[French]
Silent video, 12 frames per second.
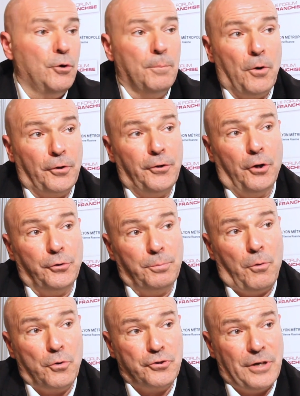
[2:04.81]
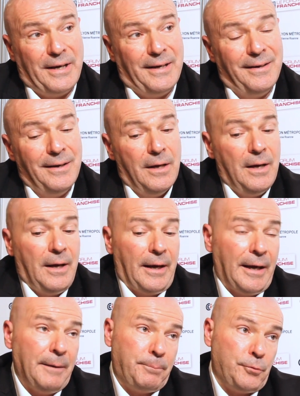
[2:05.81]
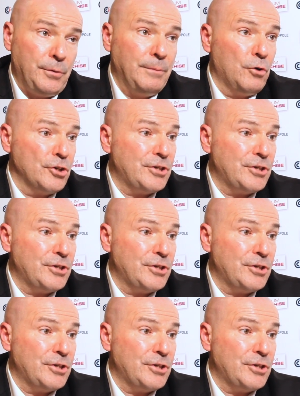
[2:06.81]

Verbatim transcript: le porteur du projet. Et puis moi,